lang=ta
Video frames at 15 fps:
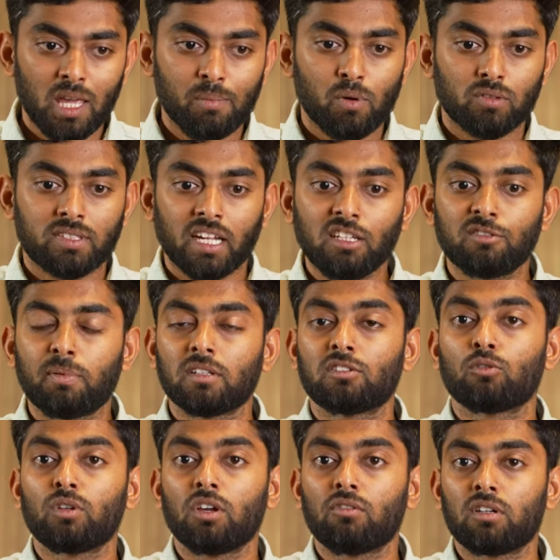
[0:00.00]
இப்போ சயின்ஸ்
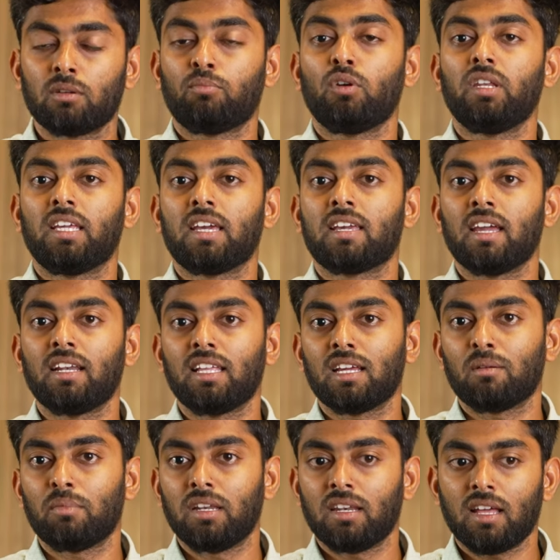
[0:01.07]
பேசக்கூடியவங்ககிட்ட போய் நீங்க
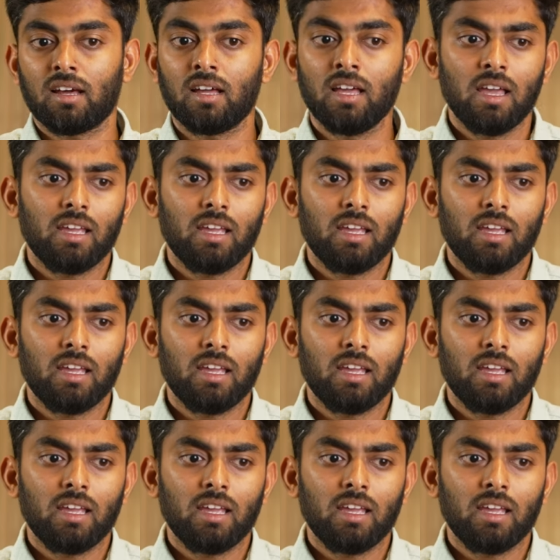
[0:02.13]
கேட்டீங்க அப்படின்னா